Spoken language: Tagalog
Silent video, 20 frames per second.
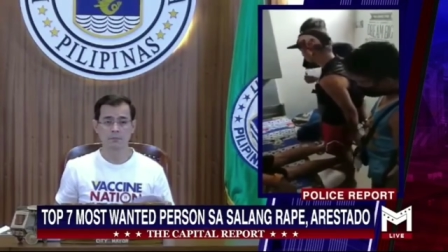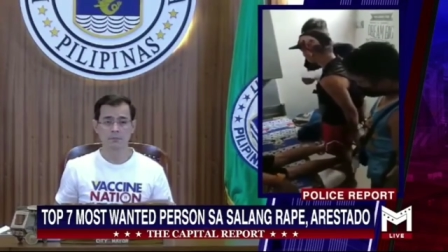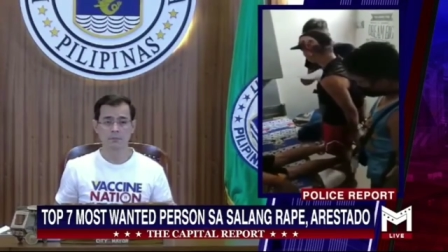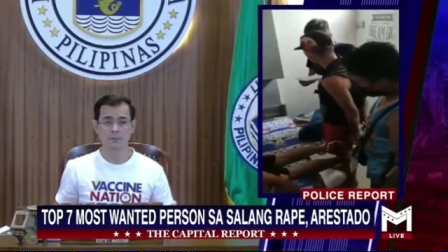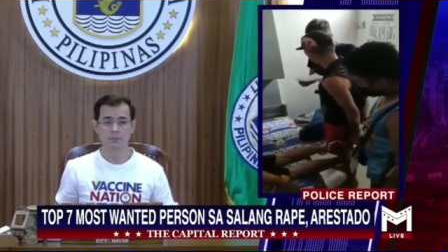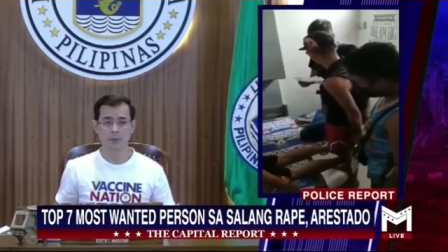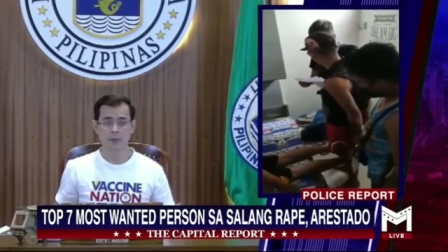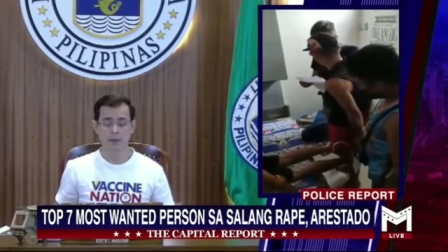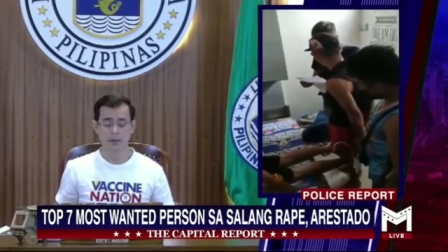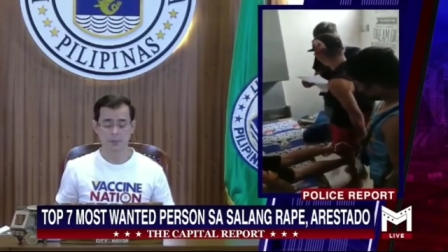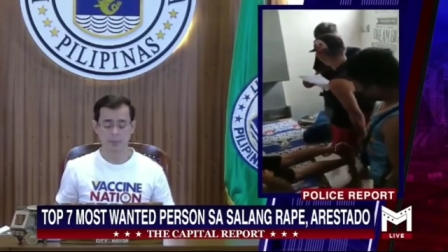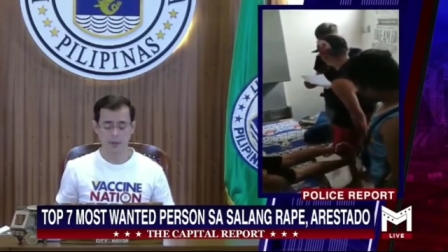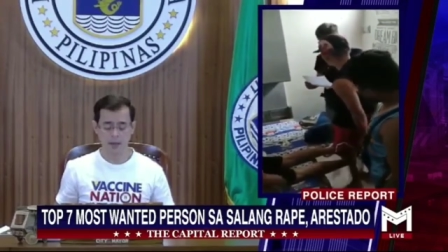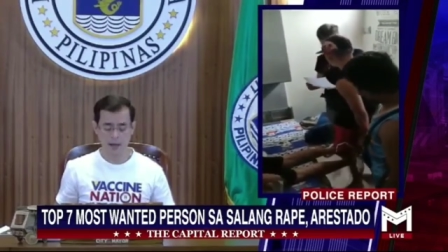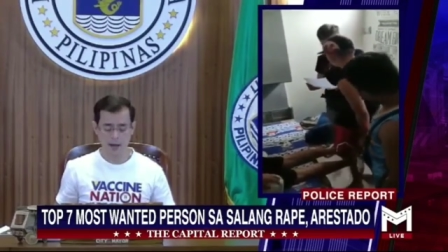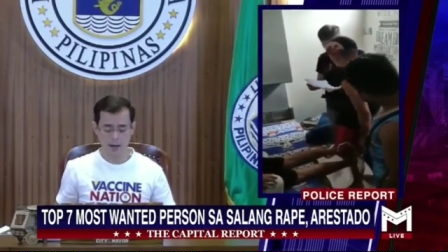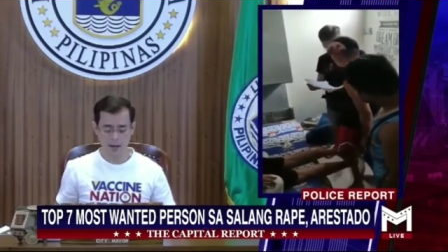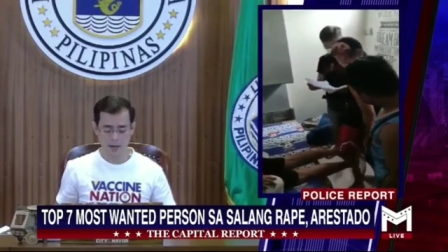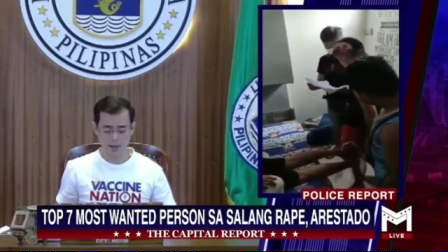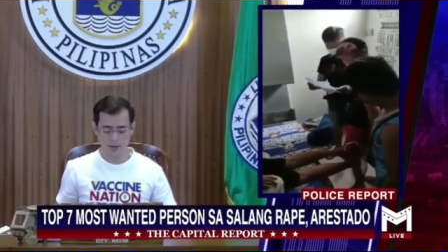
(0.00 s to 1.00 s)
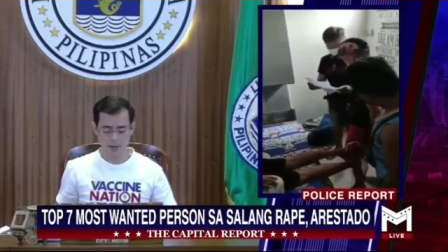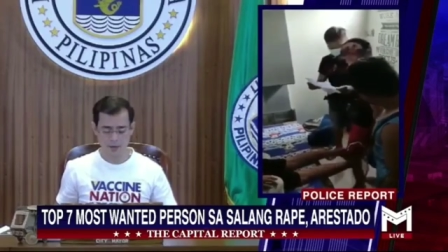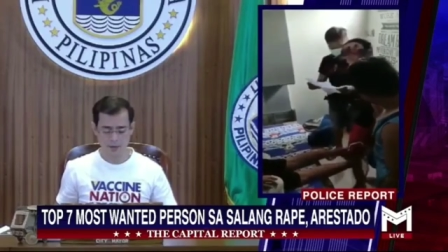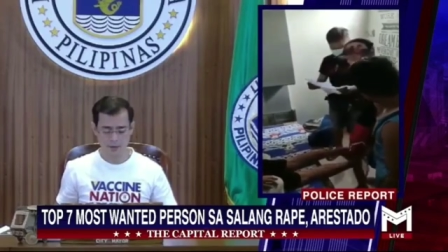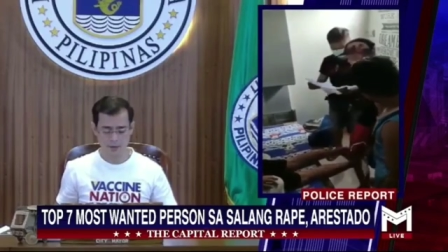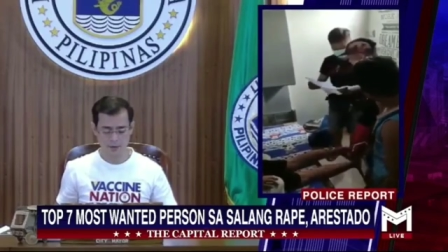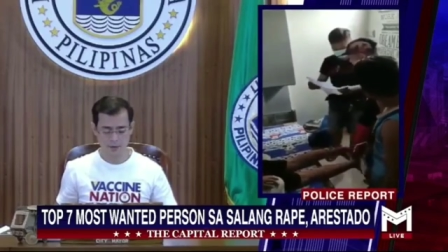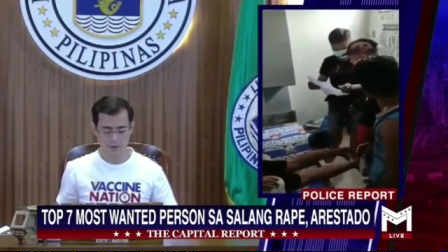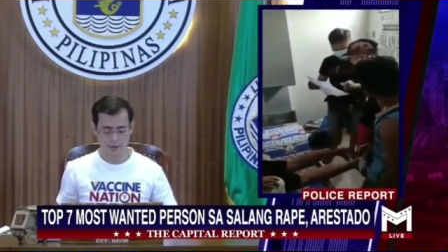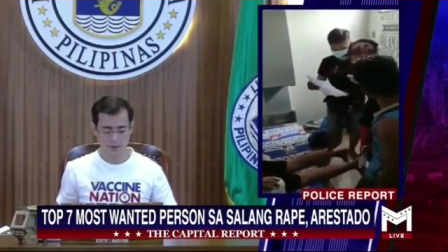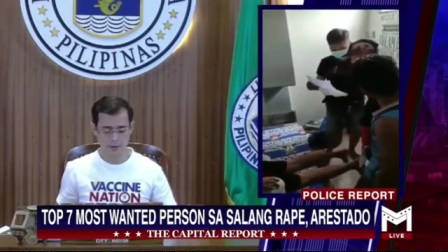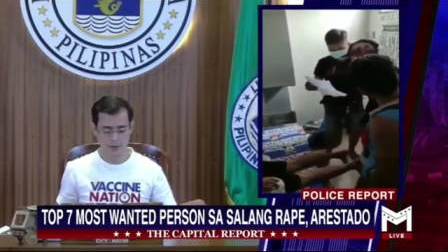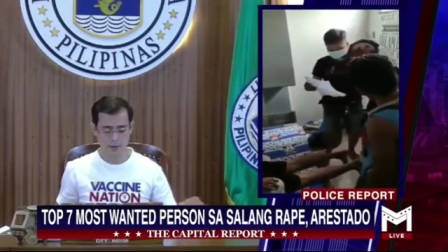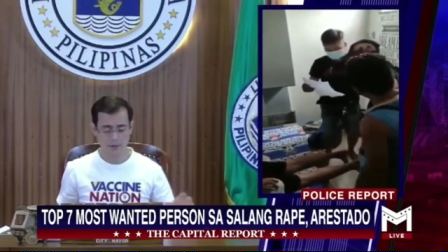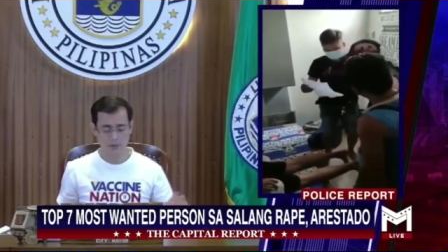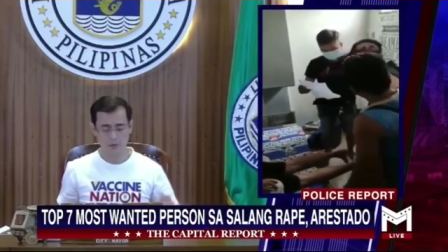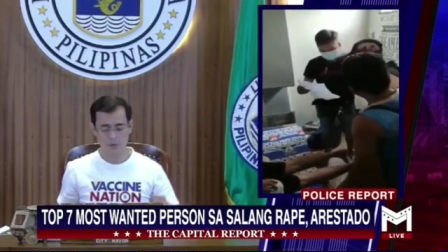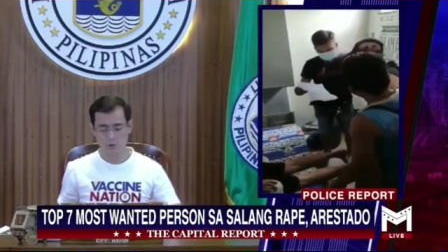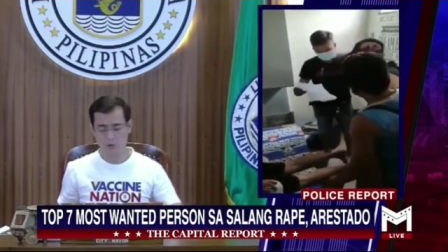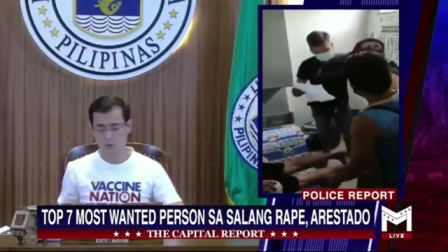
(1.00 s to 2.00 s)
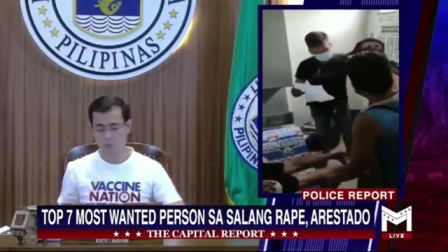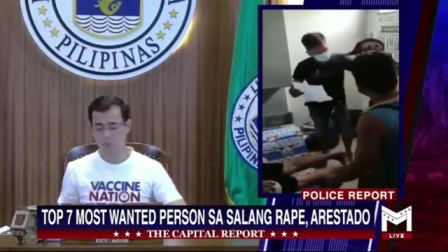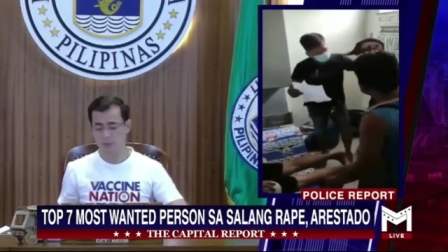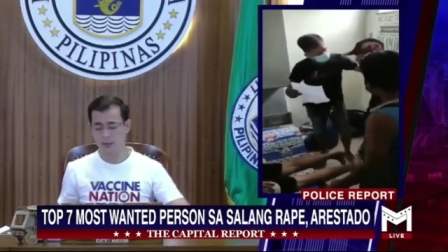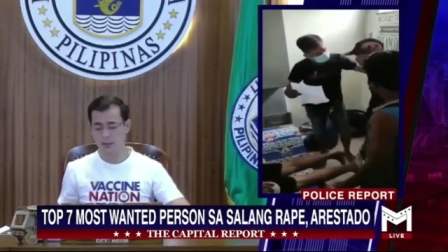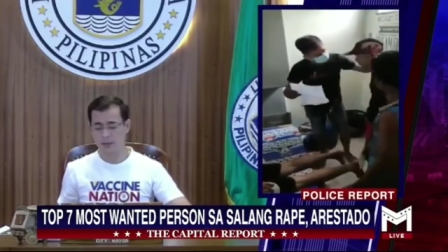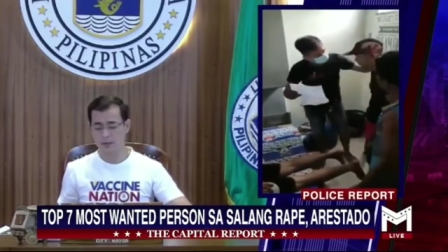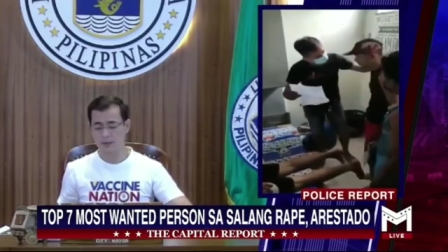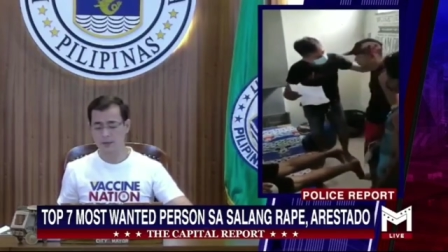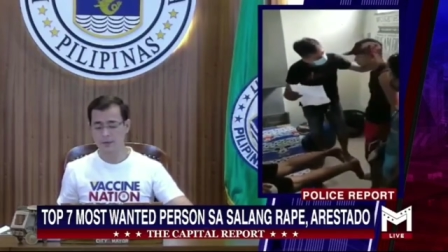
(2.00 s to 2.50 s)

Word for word: kriminal at suspect.